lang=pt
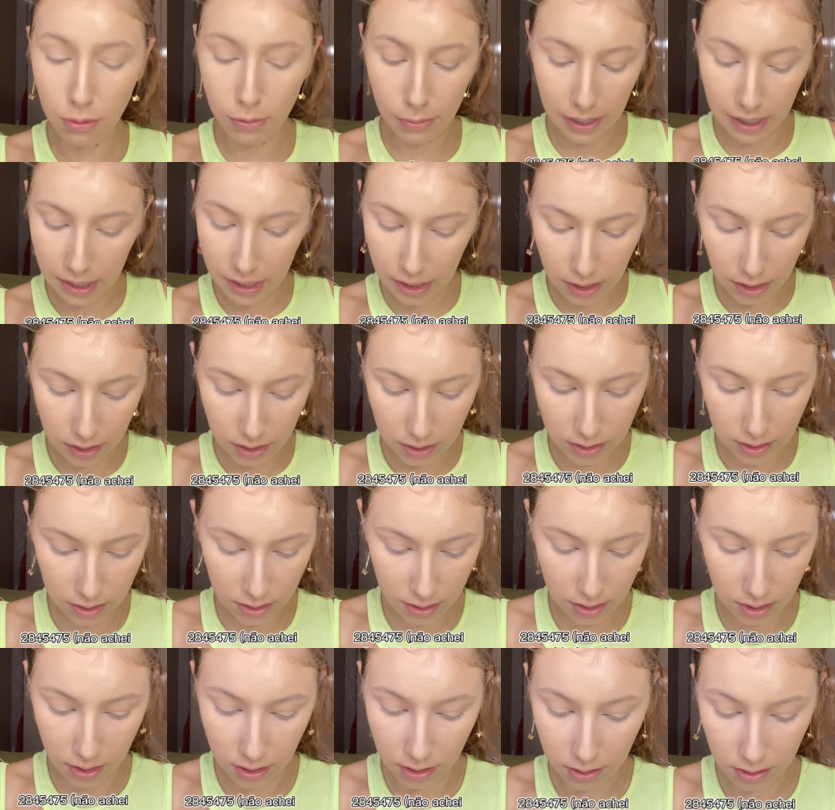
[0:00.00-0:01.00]

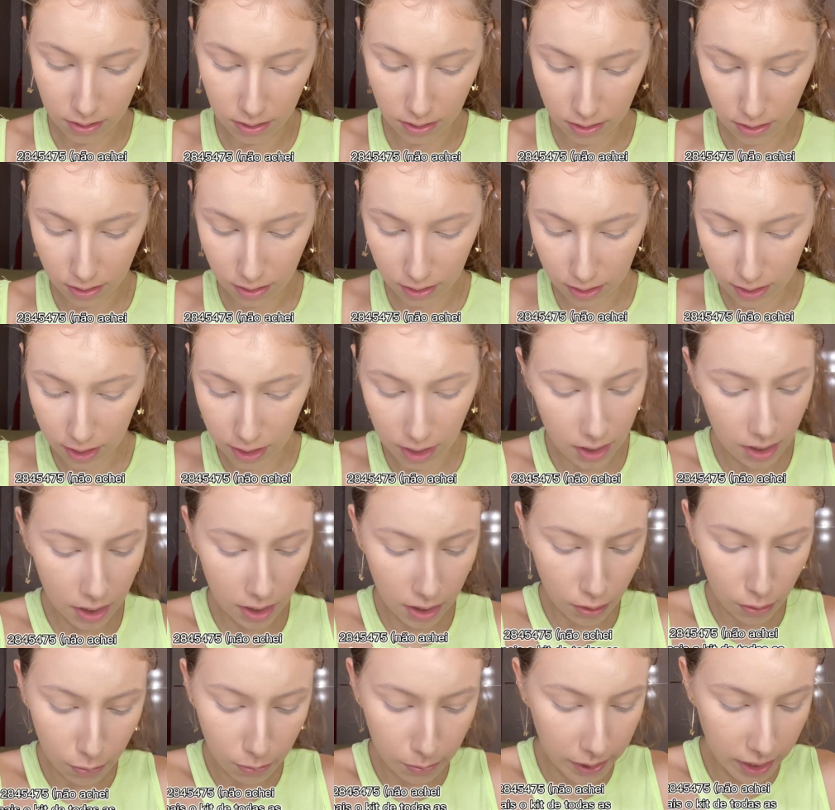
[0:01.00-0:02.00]
criança que
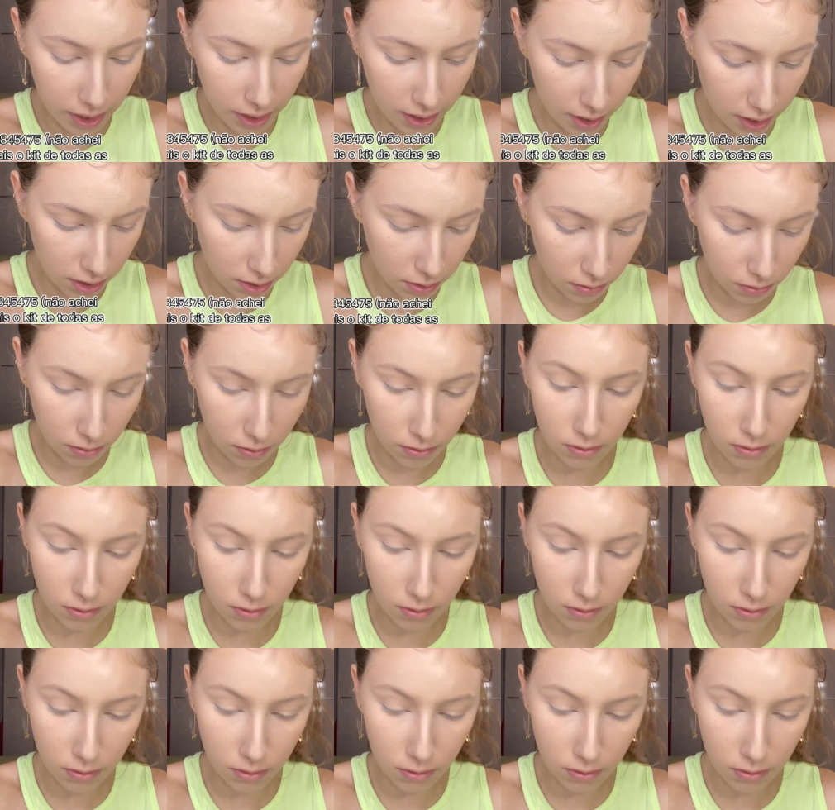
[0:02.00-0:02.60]
ganhou um brinquedo.